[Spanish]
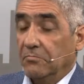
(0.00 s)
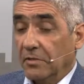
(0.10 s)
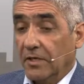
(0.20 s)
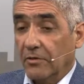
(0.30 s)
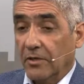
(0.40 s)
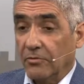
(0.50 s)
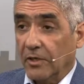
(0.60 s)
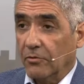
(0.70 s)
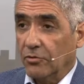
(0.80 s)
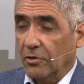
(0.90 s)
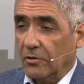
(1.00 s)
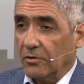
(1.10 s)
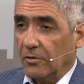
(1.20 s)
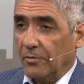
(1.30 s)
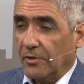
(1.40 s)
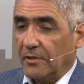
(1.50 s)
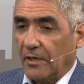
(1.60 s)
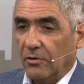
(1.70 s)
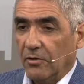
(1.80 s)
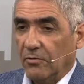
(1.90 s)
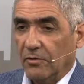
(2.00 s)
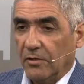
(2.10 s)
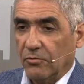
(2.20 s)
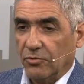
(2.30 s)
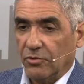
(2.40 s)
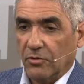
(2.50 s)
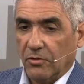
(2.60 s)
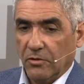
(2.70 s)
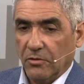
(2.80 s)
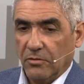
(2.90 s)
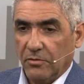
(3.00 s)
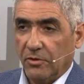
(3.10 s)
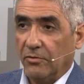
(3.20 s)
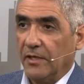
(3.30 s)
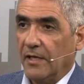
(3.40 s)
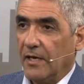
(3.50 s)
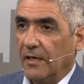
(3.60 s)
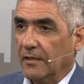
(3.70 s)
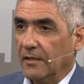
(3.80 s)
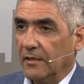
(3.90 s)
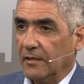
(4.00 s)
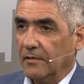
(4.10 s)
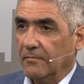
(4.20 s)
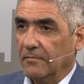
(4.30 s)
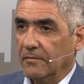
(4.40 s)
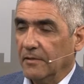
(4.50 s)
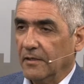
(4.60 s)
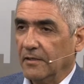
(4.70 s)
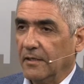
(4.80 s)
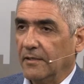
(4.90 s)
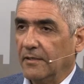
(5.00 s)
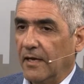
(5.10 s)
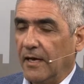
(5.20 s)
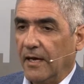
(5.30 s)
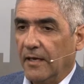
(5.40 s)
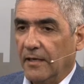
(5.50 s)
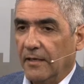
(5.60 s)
Creo que es un discurso contemporizador, un discurso de unidad que intenta